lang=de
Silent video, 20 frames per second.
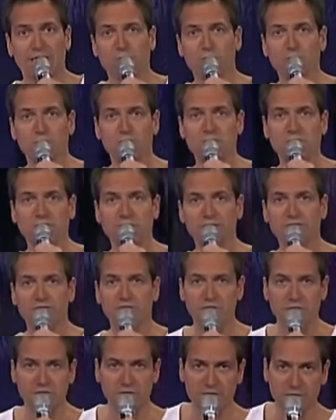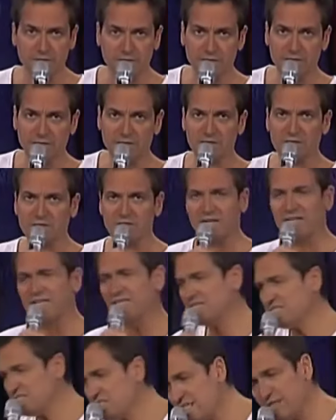Kapuzineräffchen, ne? dann
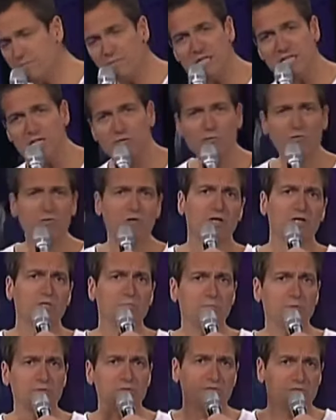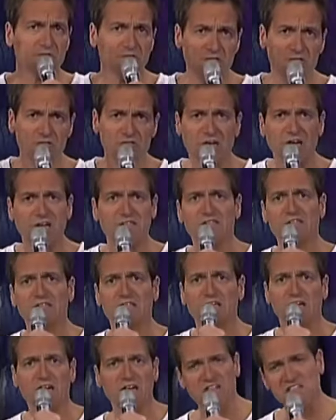ist dem die Gurke plötzlich
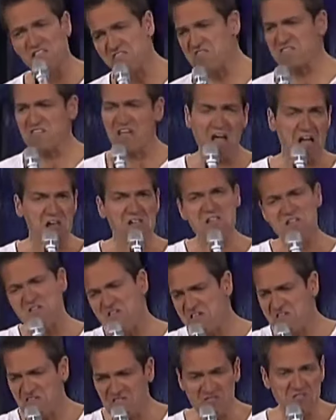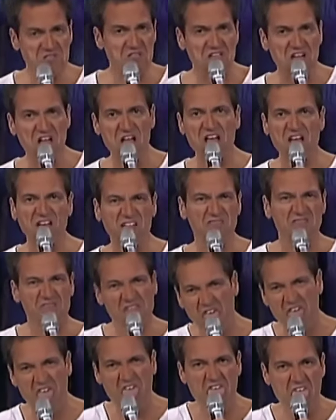scheißegal.
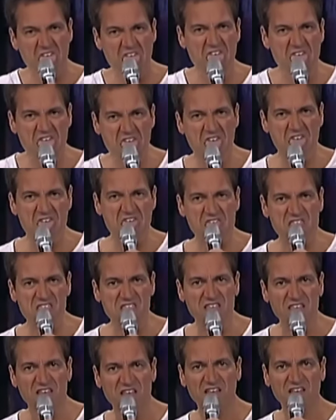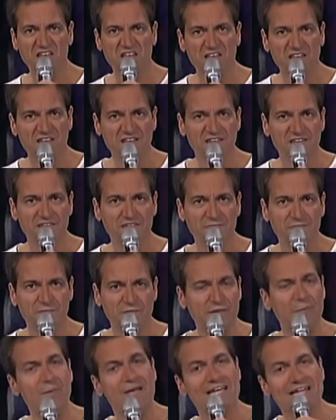Gurke.
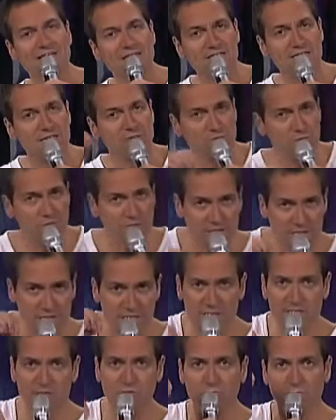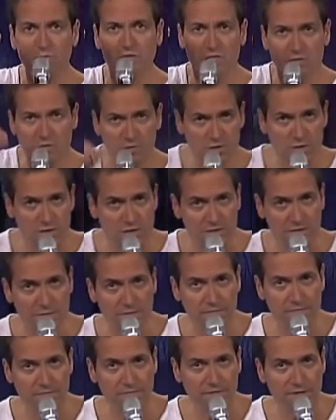Und dabei geht es natürlich nicht um die Gurke,
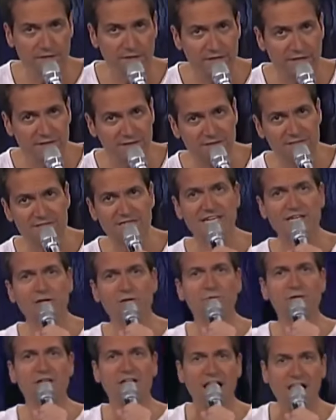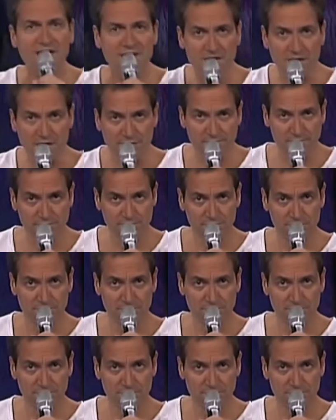es geht um den anderen.